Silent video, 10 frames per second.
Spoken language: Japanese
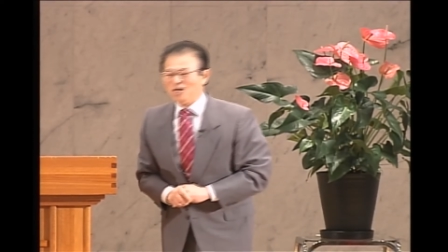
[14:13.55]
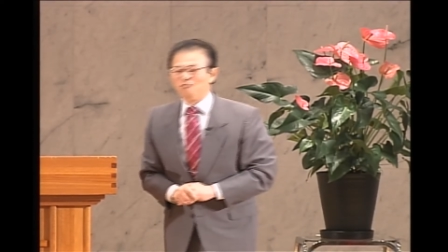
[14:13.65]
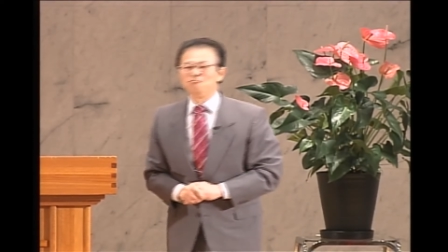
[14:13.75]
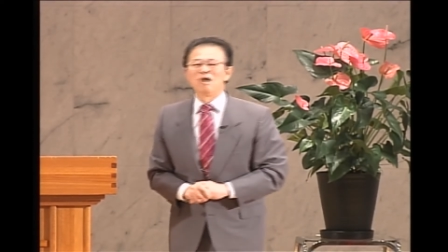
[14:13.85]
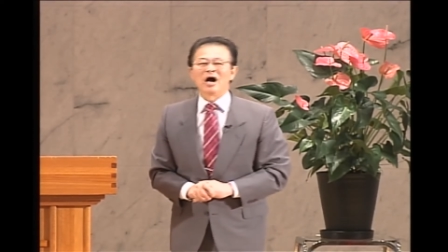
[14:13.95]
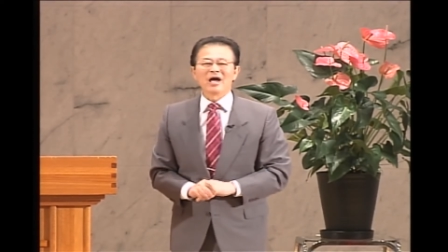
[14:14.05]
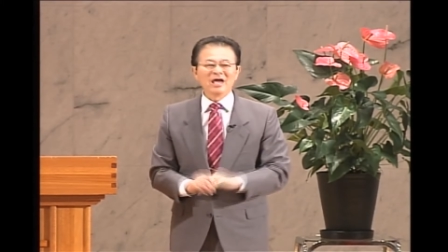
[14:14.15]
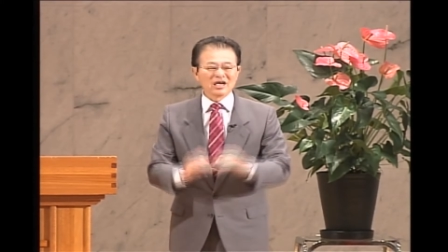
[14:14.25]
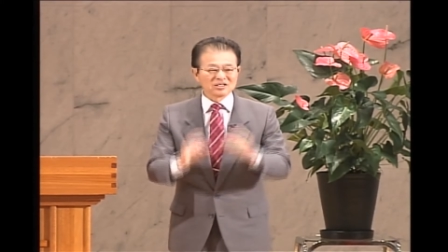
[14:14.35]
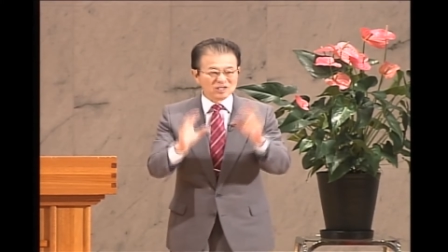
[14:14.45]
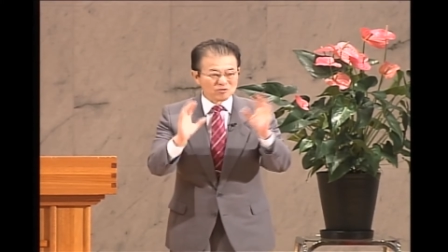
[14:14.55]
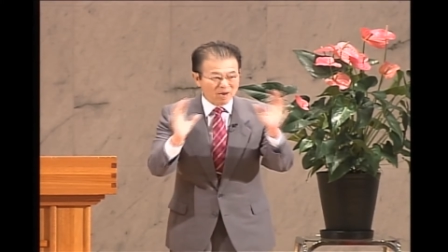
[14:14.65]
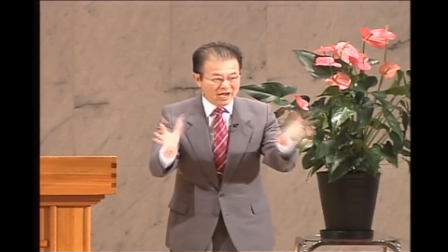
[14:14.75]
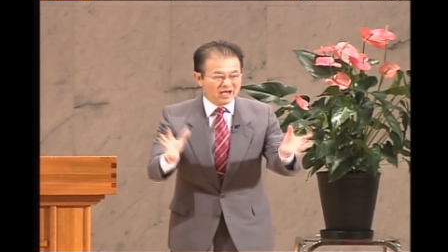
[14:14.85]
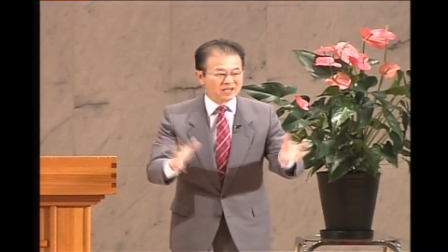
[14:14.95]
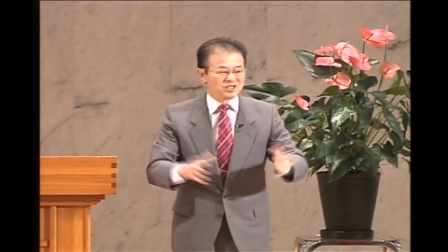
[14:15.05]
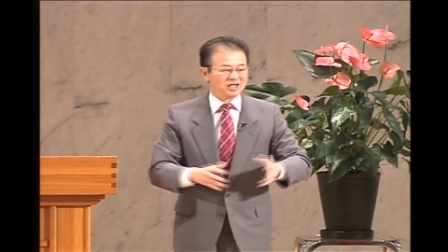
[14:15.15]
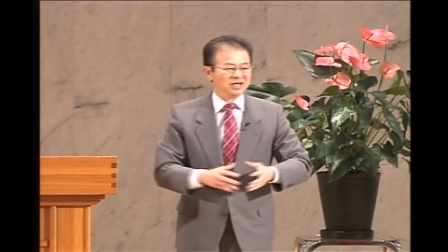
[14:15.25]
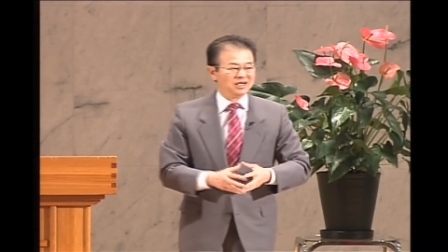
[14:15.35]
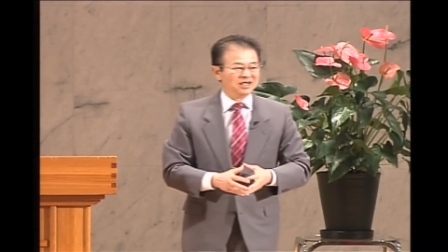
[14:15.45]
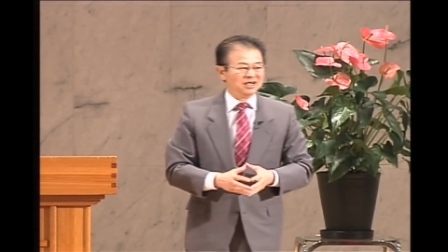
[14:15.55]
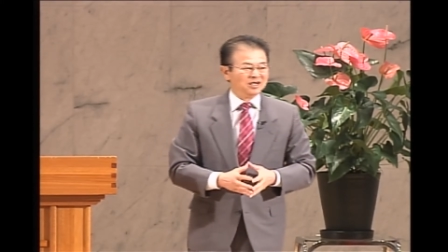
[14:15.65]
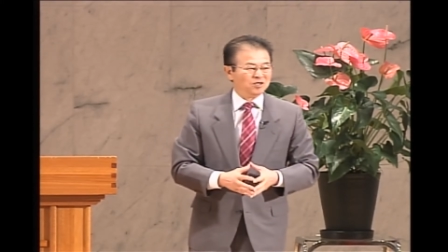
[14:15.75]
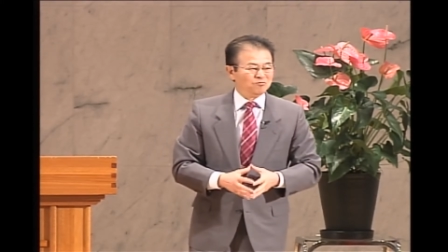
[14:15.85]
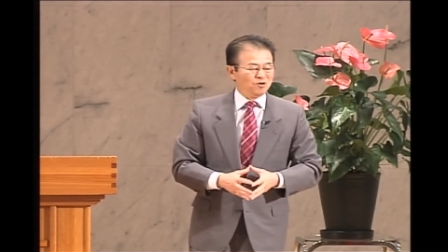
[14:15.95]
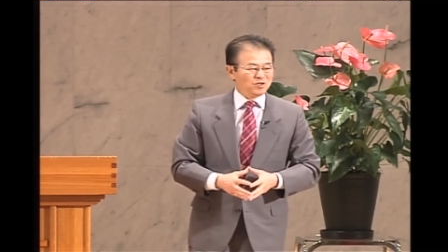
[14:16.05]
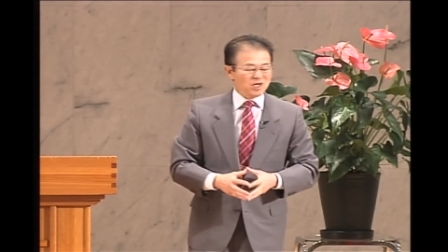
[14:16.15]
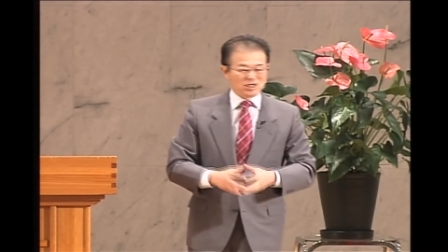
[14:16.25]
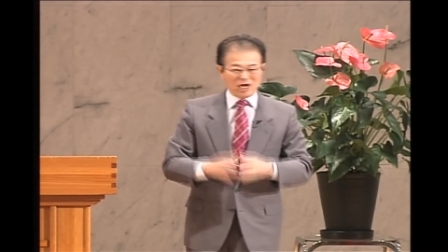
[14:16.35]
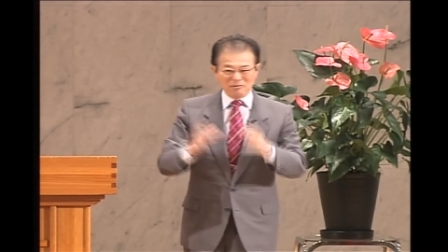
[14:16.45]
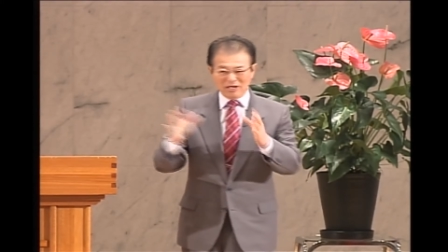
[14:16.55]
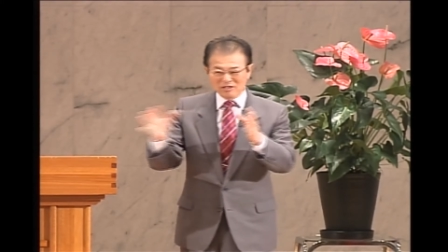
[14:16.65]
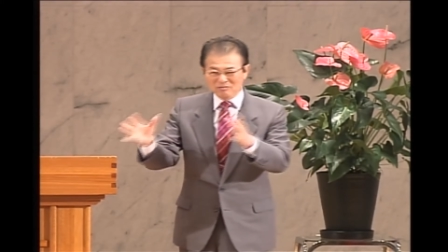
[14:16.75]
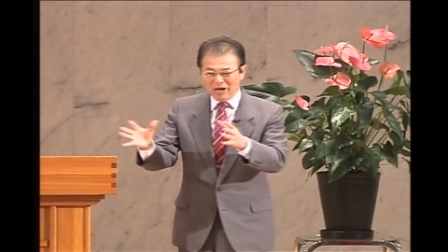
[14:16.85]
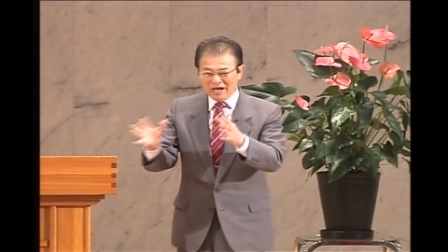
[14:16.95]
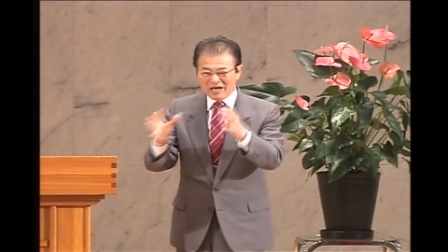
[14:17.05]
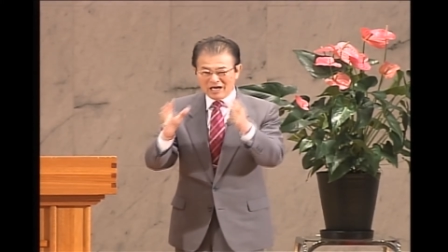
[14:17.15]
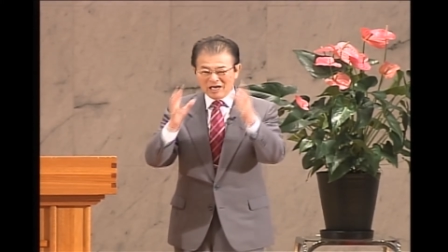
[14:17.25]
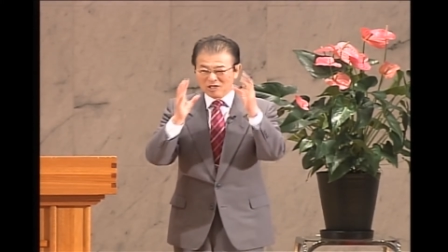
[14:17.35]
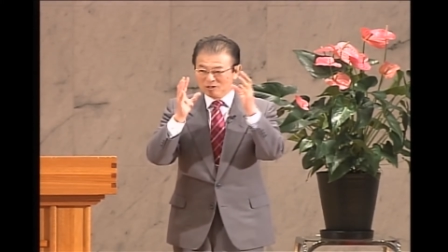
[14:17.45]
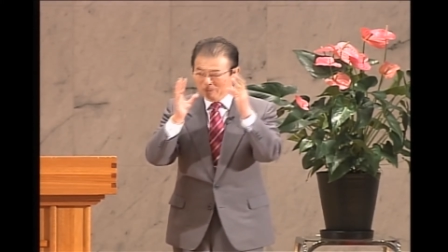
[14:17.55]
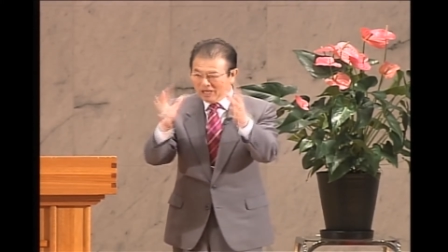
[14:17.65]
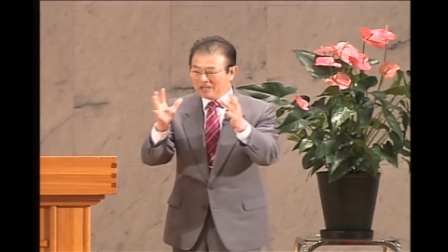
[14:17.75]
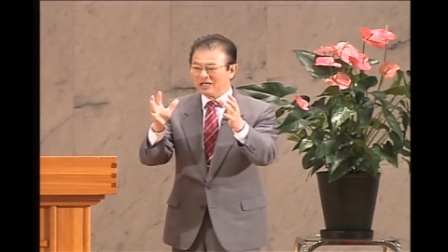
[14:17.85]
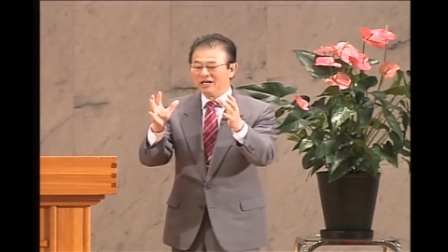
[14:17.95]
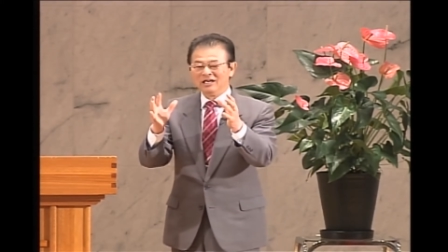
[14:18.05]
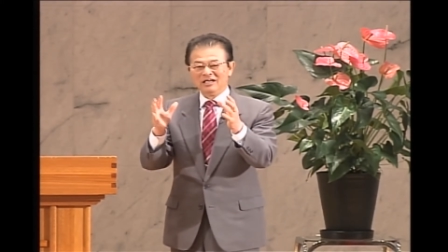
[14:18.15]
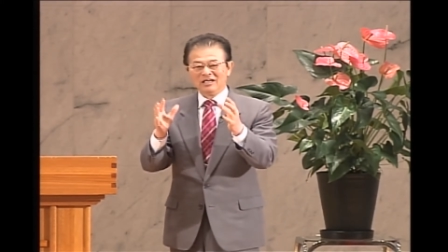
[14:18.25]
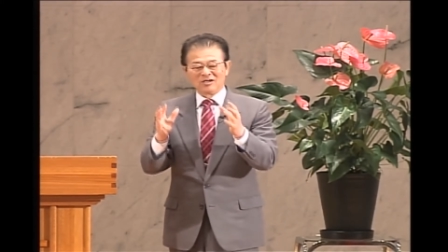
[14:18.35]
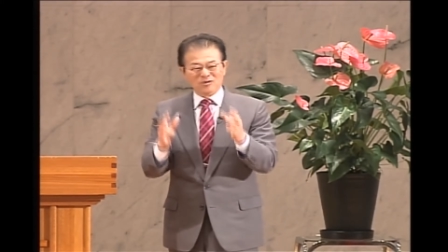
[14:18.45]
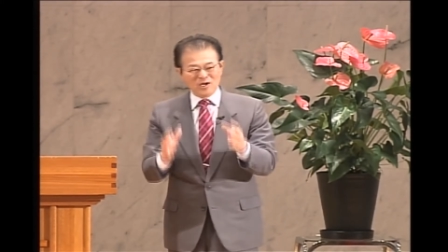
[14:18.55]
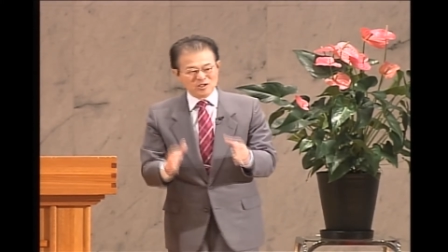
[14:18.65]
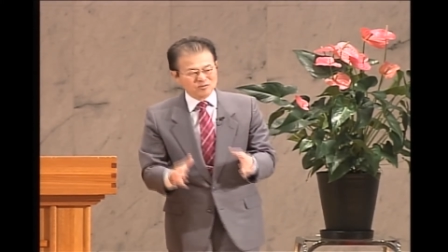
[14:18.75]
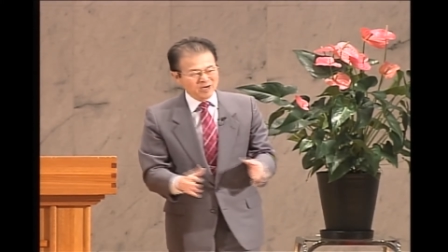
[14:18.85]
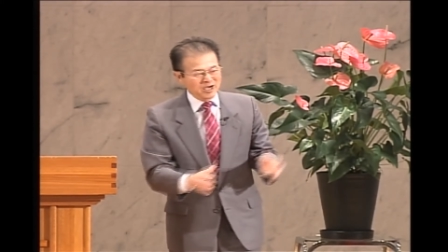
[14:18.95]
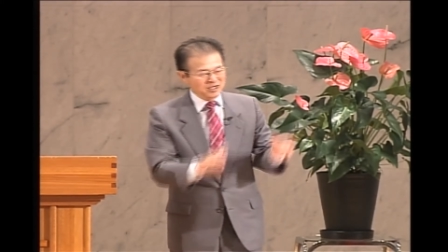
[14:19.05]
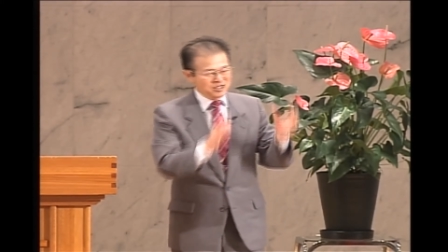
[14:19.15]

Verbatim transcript: 前味の前味。もうね、食べる前からうまい。これうまいに